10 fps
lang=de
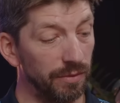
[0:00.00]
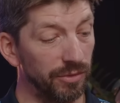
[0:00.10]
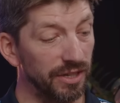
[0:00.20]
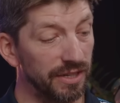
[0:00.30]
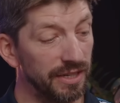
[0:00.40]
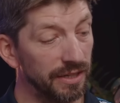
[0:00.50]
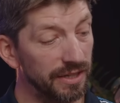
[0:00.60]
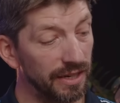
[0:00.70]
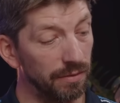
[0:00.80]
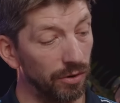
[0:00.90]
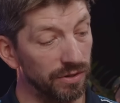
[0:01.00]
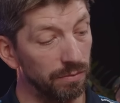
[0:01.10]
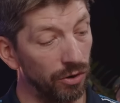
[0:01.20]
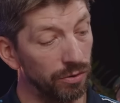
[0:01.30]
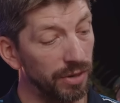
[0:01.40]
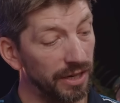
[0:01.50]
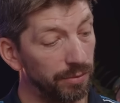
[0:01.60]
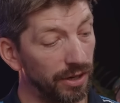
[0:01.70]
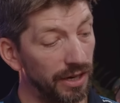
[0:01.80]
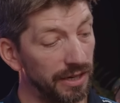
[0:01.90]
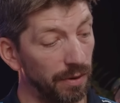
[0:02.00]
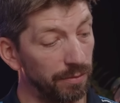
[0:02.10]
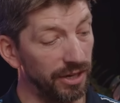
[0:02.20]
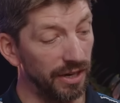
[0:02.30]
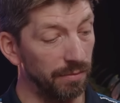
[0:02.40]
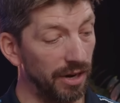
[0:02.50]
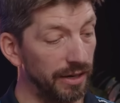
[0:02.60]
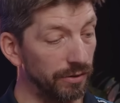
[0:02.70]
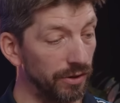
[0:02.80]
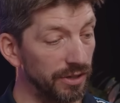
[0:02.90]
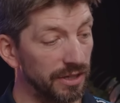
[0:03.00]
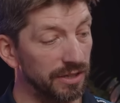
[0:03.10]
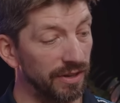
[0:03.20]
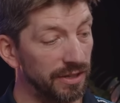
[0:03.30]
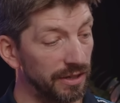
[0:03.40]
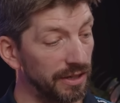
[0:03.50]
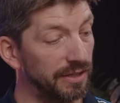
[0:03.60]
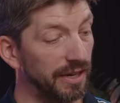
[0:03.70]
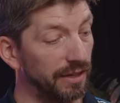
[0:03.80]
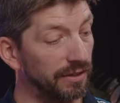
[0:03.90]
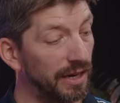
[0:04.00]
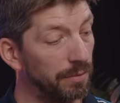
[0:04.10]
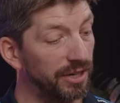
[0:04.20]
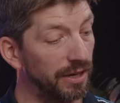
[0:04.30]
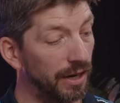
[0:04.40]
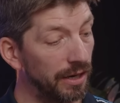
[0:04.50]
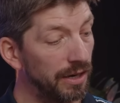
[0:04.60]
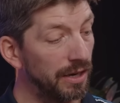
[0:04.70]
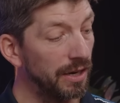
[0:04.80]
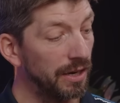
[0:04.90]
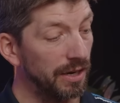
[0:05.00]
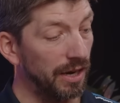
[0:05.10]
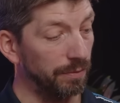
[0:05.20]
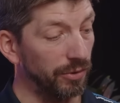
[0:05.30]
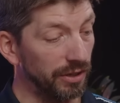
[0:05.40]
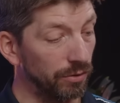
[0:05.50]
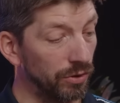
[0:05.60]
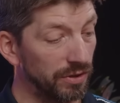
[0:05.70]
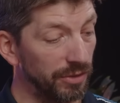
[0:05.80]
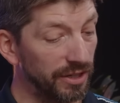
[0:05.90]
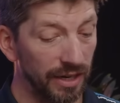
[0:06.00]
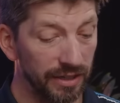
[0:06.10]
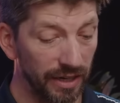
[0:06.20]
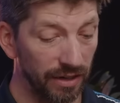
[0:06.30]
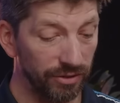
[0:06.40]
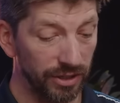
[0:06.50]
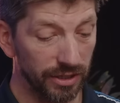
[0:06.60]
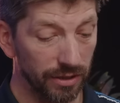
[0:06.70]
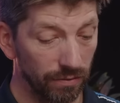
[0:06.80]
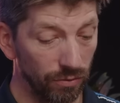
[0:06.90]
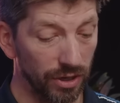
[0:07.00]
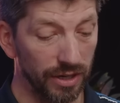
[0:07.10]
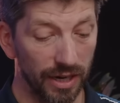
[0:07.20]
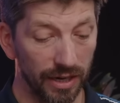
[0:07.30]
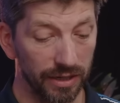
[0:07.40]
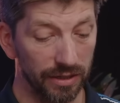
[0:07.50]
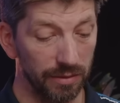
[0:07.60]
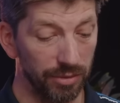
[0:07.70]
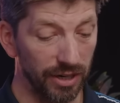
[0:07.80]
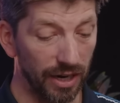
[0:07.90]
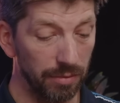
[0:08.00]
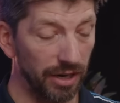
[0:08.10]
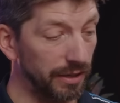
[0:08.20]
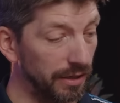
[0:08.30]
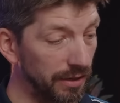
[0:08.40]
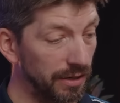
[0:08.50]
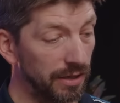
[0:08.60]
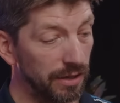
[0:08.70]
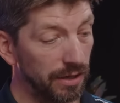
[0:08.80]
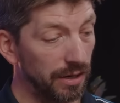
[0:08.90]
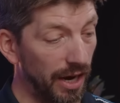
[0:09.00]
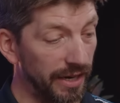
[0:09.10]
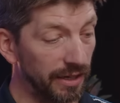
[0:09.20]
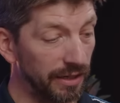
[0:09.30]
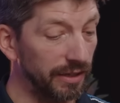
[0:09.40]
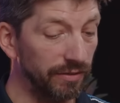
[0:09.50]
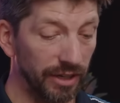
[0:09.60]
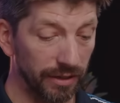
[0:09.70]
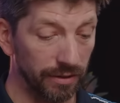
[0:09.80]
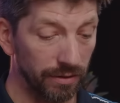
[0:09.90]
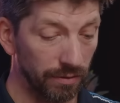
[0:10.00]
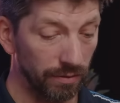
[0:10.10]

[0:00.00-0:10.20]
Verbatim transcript: wie wir es jetzt hier sehen, im Außen Mountainbike-Bereich, beim PDM 9120 XDR Trailpedal, hat man den großen Metallkäfig, wo dann nachher die Pedalplatten eingeklickt werden.